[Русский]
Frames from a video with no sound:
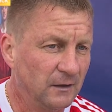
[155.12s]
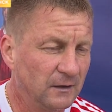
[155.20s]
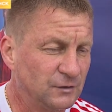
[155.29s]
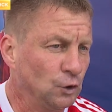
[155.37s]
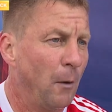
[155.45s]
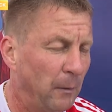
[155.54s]

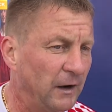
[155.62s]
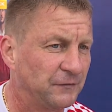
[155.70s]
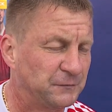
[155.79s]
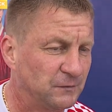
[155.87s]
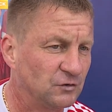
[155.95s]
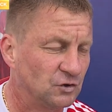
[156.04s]
Соболев
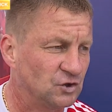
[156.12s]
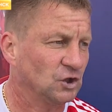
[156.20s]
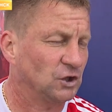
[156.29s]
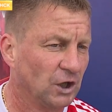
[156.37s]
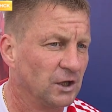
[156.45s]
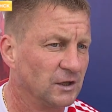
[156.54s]

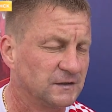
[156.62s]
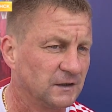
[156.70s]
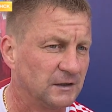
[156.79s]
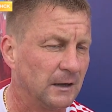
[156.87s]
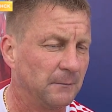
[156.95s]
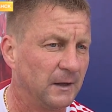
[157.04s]

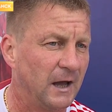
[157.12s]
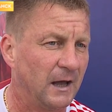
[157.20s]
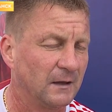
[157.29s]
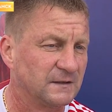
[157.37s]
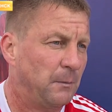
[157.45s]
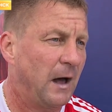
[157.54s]
14, там,
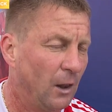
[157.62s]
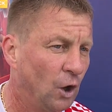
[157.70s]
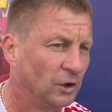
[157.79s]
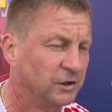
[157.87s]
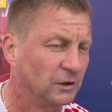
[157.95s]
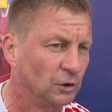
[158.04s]
да,
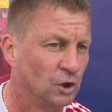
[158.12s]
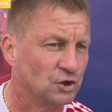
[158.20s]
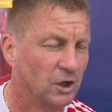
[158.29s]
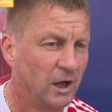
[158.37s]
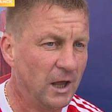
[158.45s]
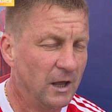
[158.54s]
Заболотный
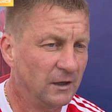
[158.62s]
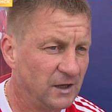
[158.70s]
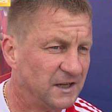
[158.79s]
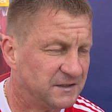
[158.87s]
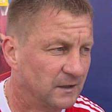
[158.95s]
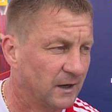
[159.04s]
тоже.
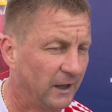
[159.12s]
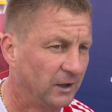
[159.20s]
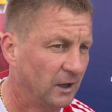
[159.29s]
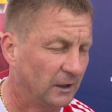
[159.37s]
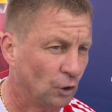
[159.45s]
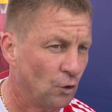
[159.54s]
Есть
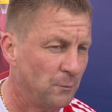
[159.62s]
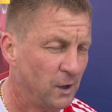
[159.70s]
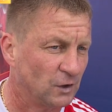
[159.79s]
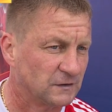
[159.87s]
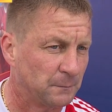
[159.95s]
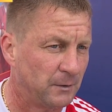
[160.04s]
игроки, которые
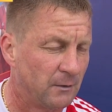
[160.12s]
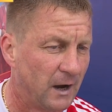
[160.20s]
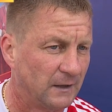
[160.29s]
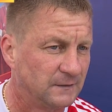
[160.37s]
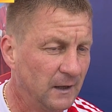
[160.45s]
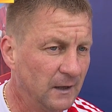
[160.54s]
умеют
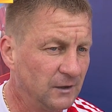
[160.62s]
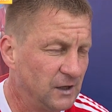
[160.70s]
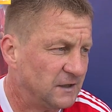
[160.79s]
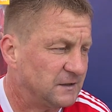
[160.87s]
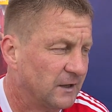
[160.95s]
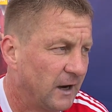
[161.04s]
забивать.
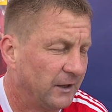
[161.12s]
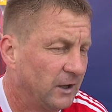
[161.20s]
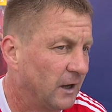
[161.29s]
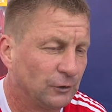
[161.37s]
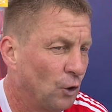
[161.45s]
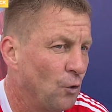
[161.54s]
Есть игроки,
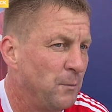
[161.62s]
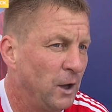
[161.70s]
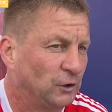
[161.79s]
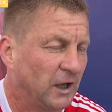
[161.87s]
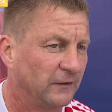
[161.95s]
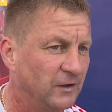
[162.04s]
которые
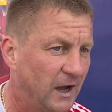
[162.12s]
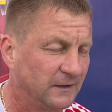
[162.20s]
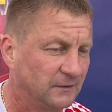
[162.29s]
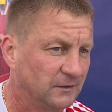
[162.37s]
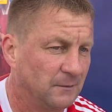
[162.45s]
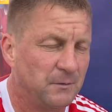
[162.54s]
умеют
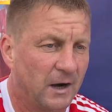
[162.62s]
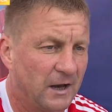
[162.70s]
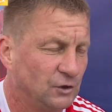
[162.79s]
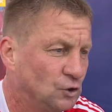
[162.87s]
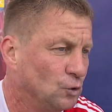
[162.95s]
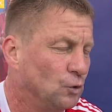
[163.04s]
отдать. Это
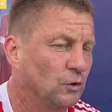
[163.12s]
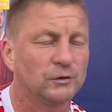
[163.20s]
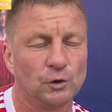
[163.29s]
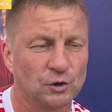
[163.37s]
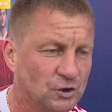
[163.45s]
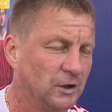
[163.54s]
Миранчук,
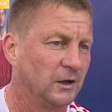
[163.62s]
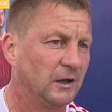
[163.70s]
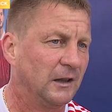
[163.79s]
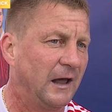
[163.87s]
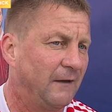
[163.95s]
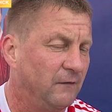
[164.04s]
тот же
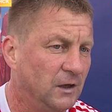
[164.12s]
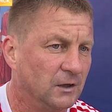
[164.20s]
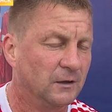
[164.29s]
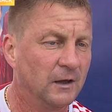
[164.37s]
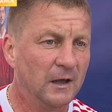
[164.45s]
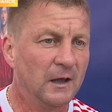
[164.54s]
Головин.